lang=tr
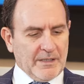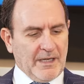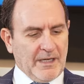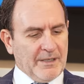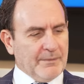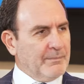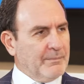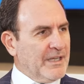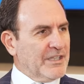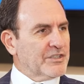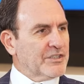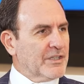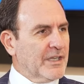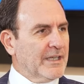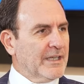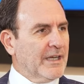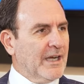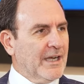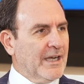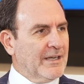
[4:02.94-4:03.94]
Hani
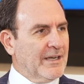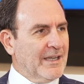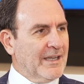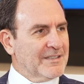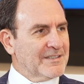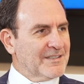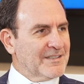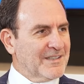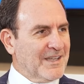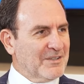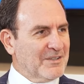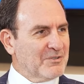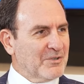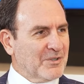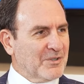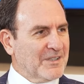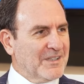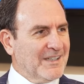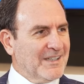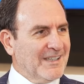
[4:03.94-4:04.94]
5G'yi hala isteyen
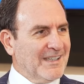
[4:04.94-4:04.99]
yok.